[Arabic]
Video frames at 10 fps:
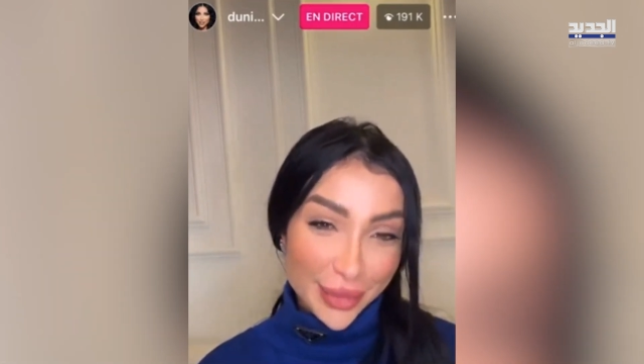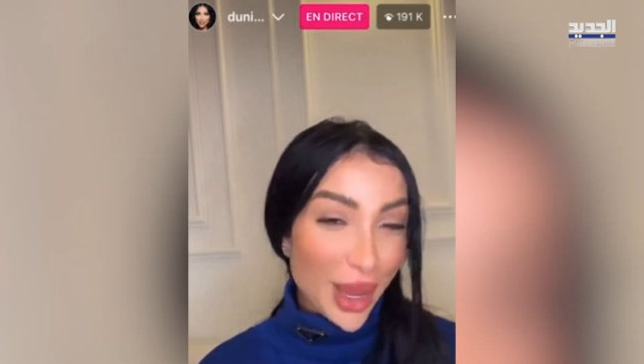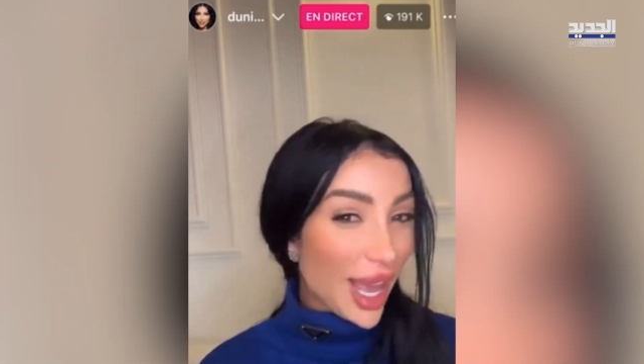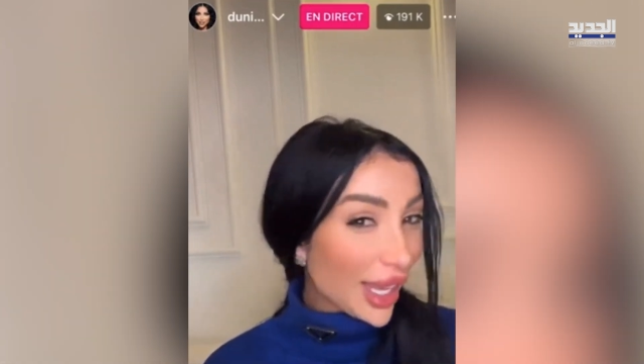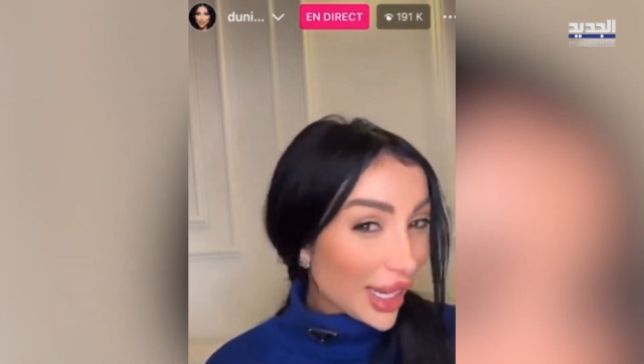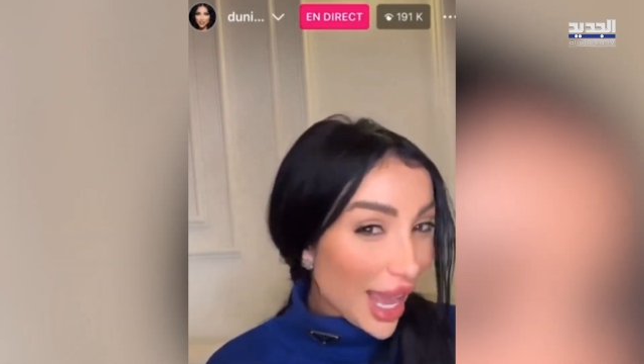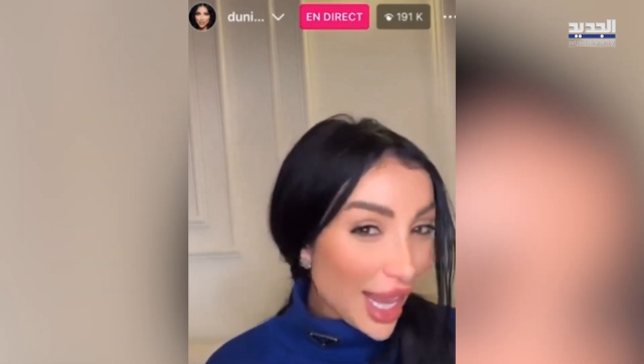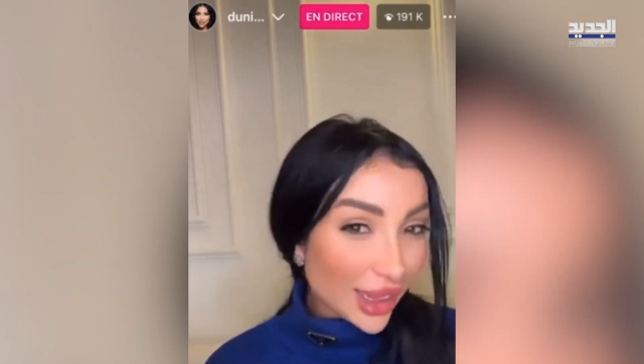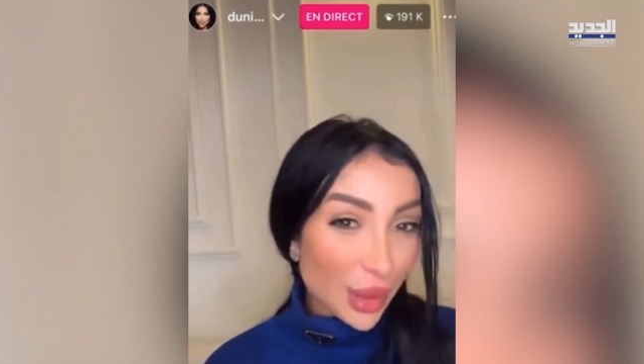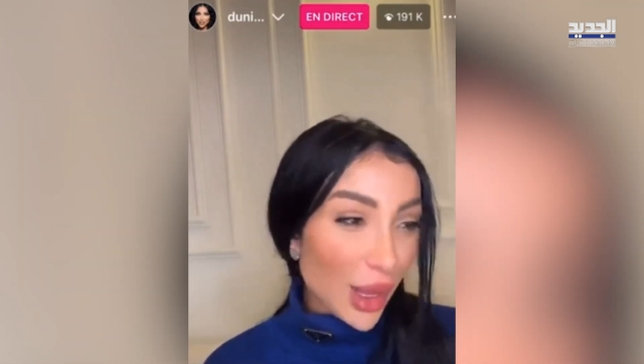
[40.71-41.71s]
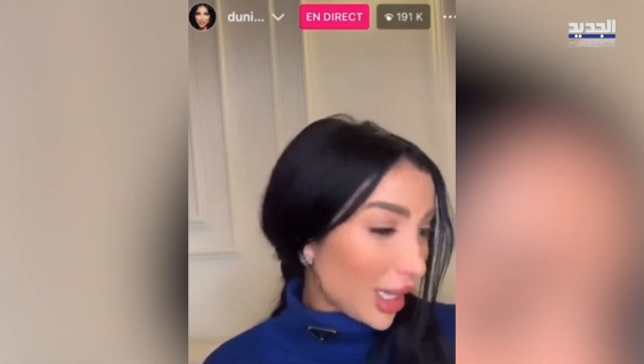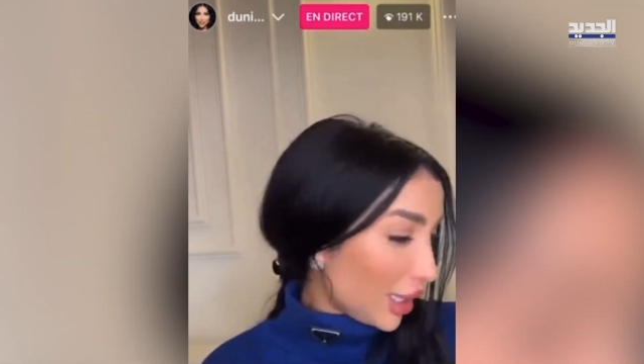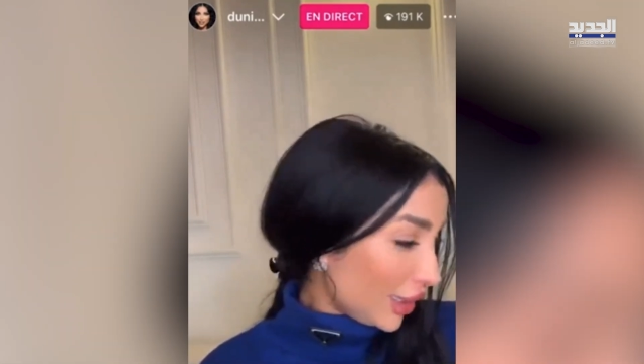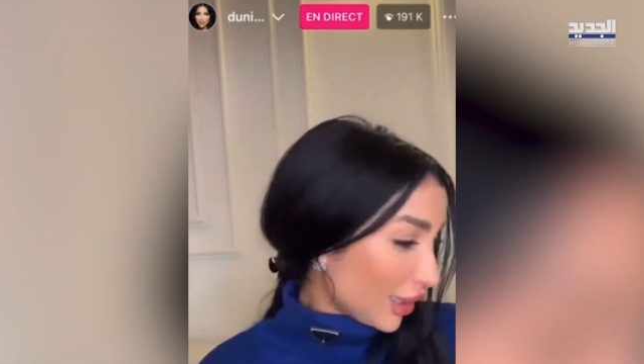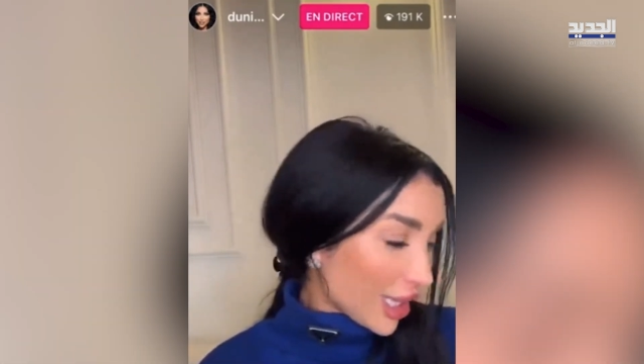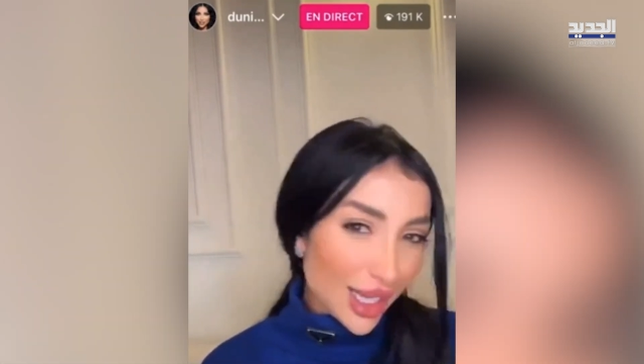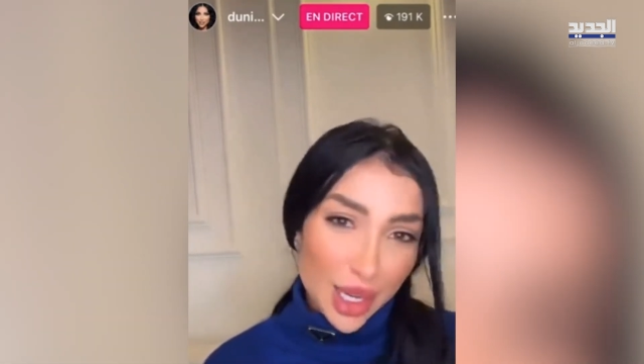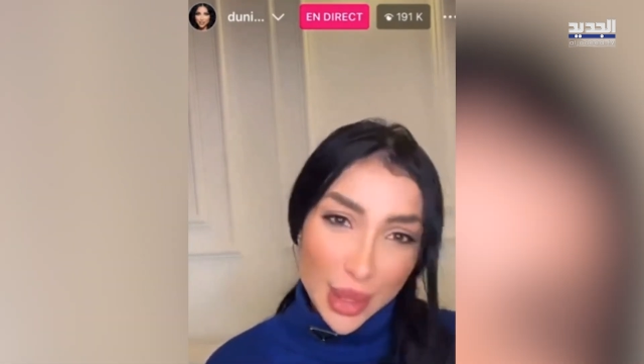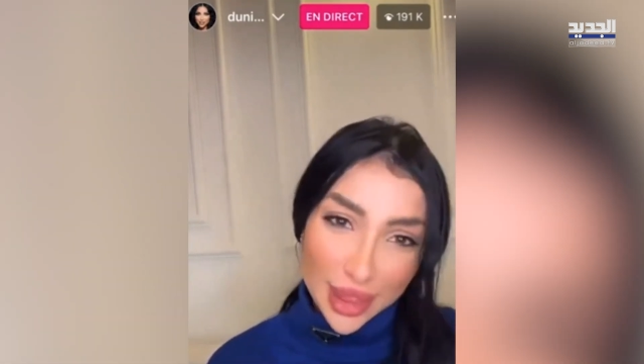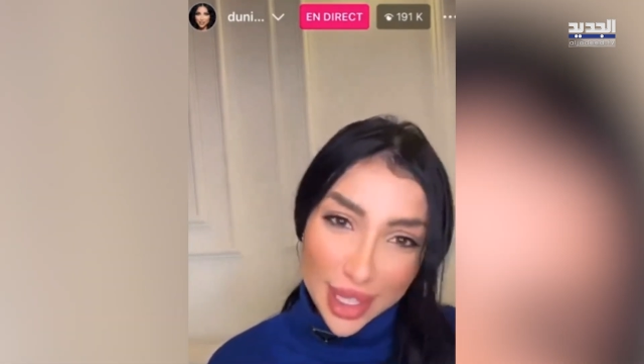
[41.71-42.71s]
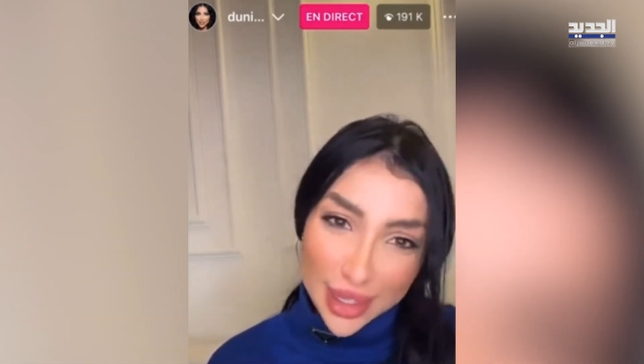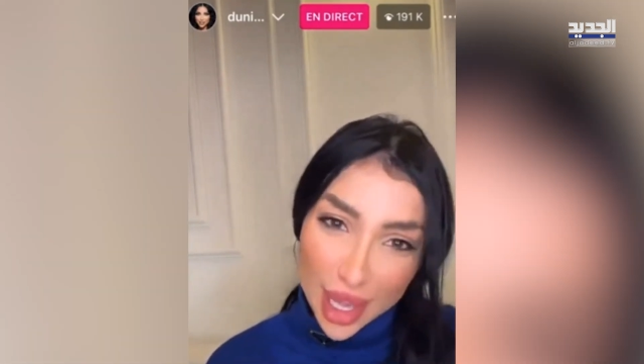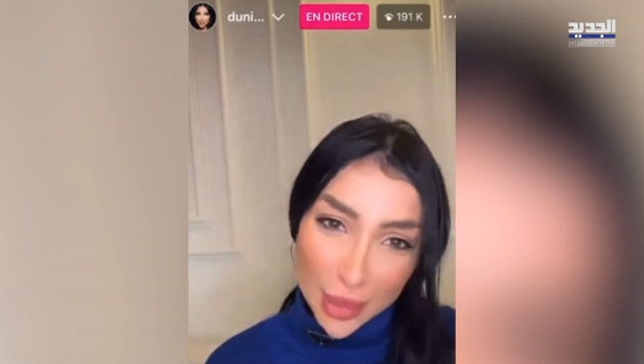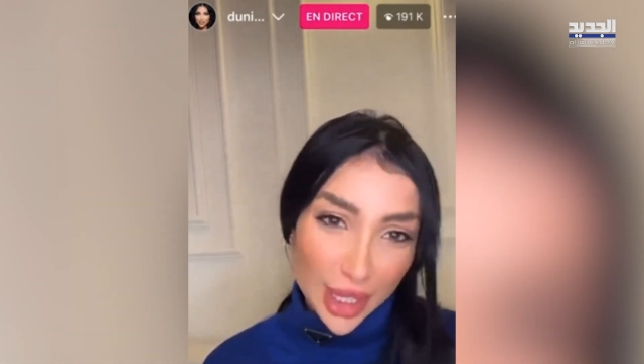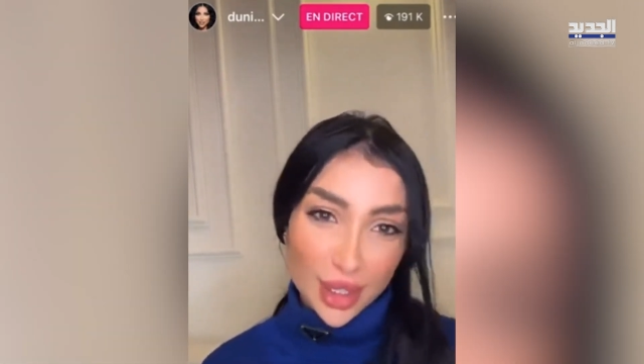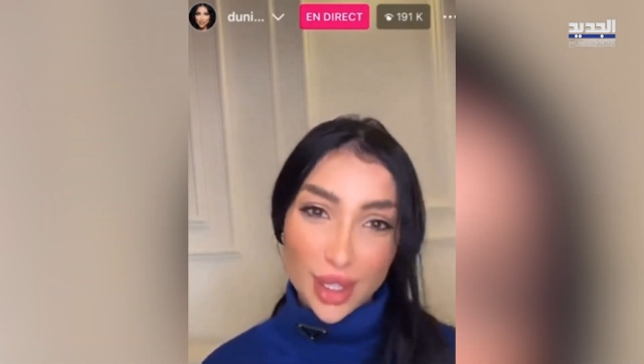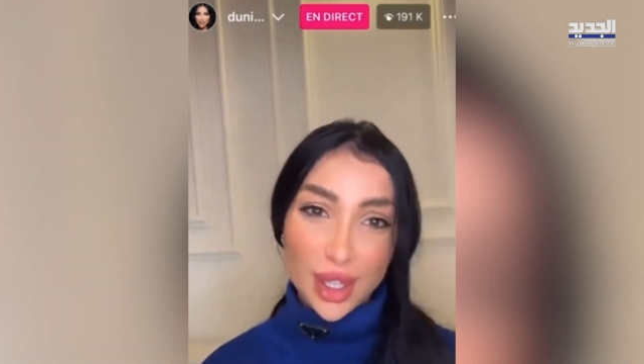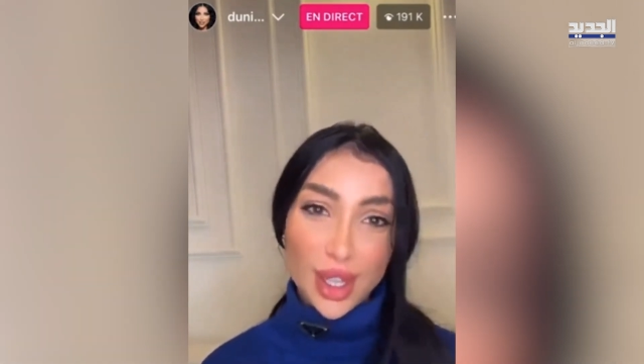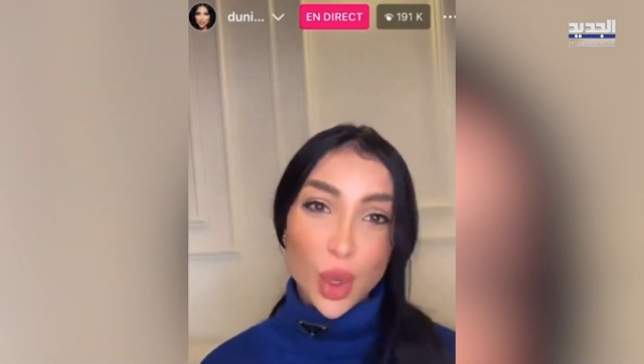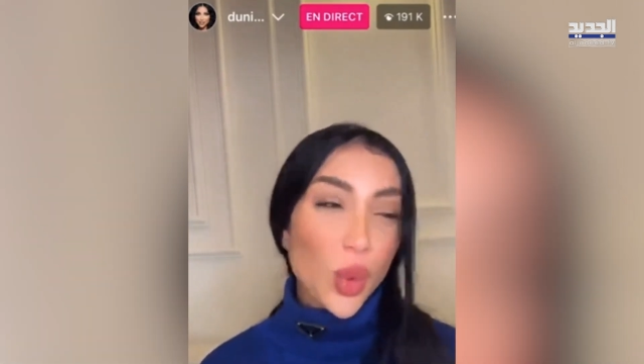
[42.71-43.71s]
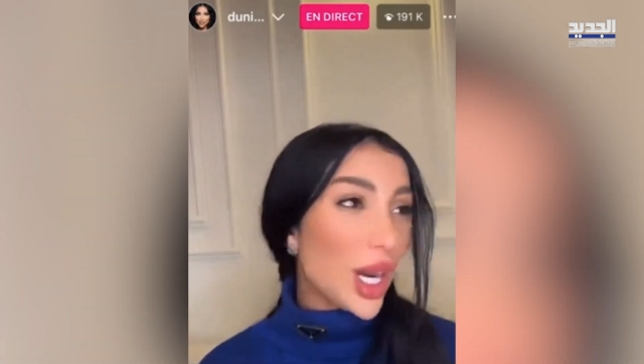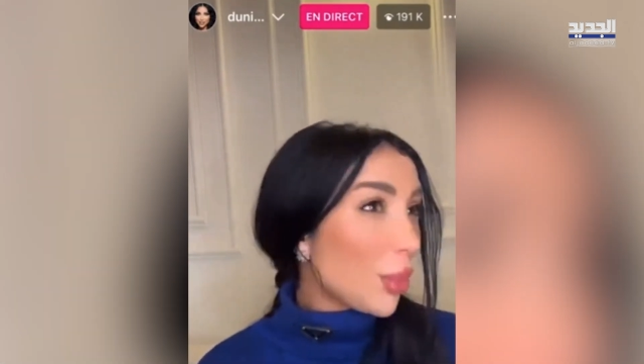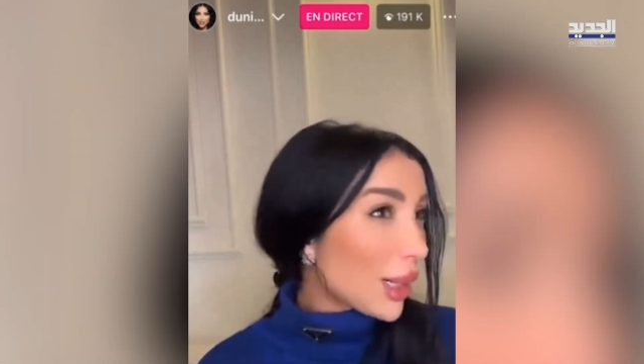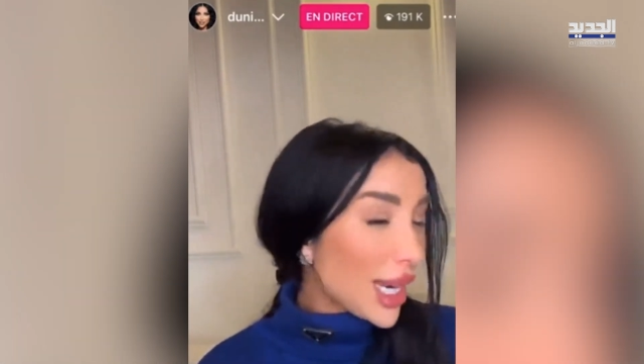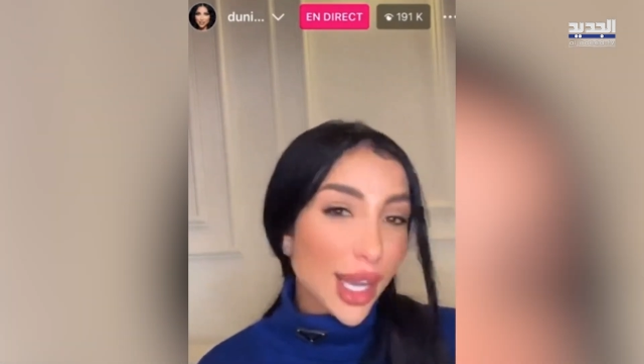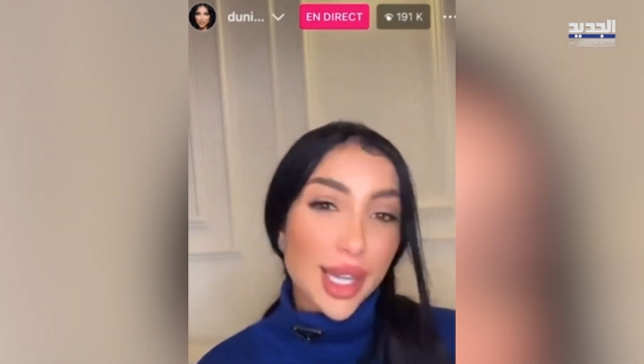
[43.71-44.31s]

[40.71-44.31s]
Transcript: ما عايرنا حد ما عندنا صلة بهاد الناس كاملين ولا عمرنا